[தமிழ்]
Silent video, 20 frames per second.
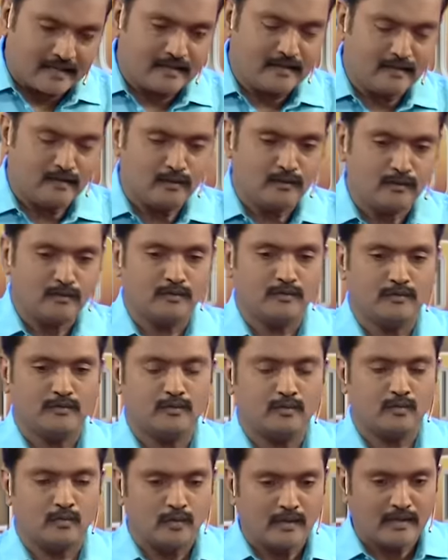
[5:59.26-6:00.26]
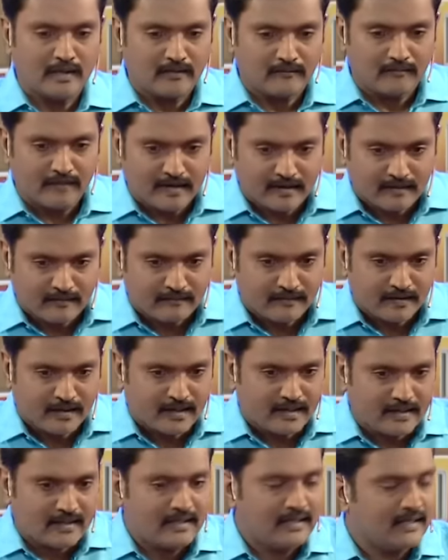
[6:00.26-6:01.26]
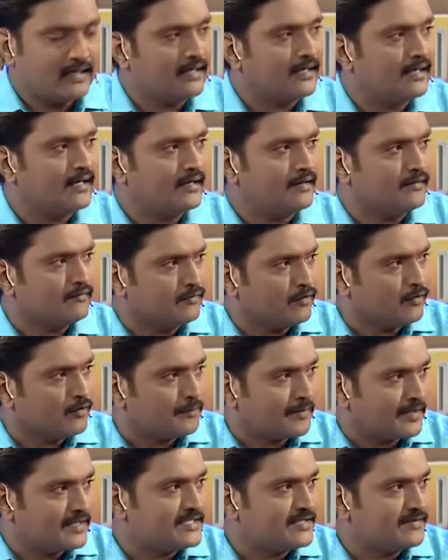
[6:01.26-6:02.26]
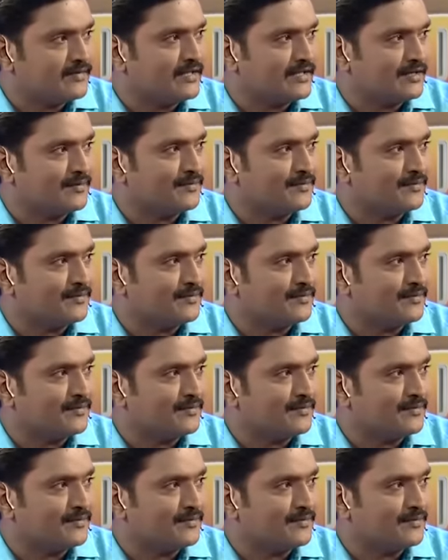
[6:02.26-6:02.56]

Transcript: இன்னும் உள்ள வரவே இல்லையே இவ்வளவு பரிச்சை வைக்க